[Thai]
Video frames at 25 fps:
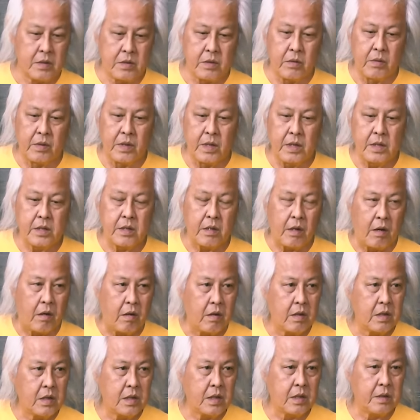ส่วนที่สอ
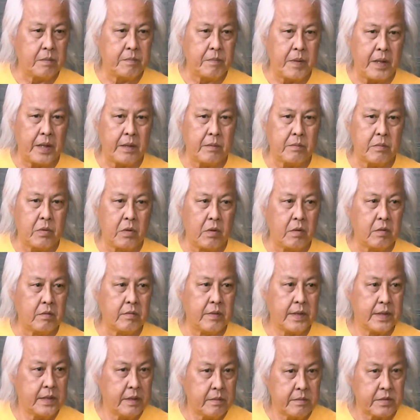งคือเป็นพวก
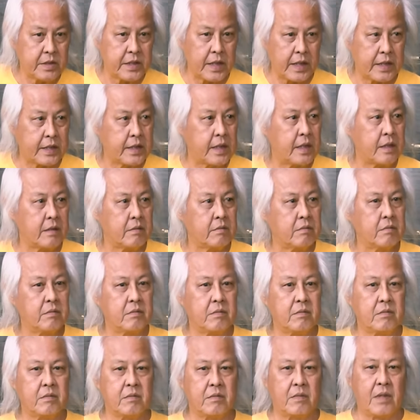ริทึมเซกชัน
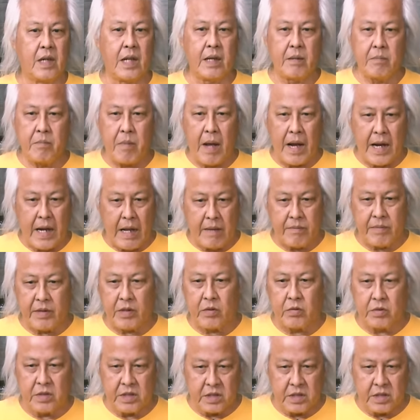เล่นแบ็กอัพเป็นคน